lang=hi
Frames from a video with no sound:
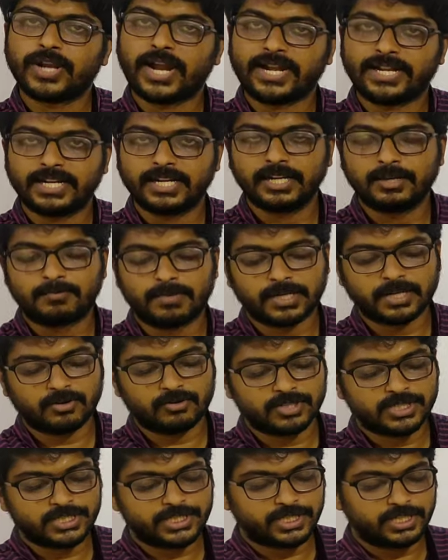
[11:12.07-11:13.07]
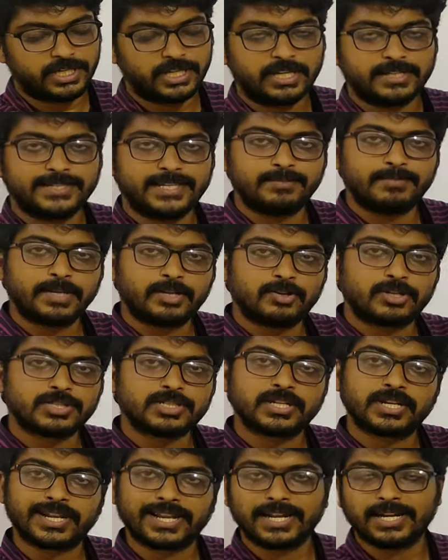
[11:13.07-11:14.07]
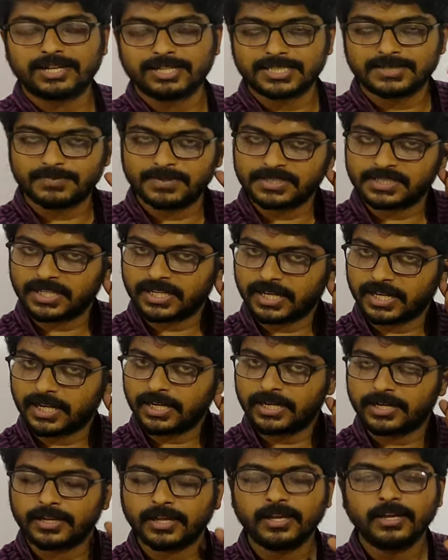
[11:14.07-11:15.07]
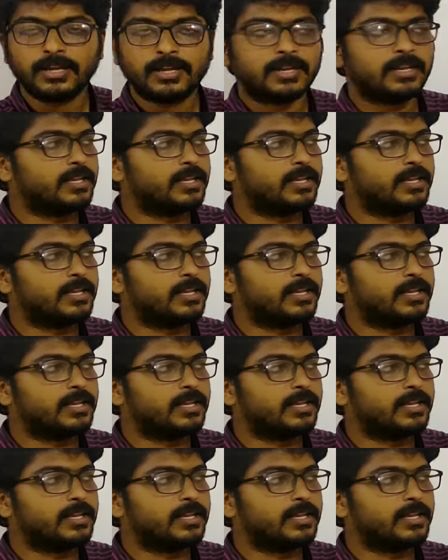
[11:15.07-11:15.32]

19 नंबर का क्वेश्चन है ये भी क्वेश्चन रिलेटिव स्पीड से रिलेटेड है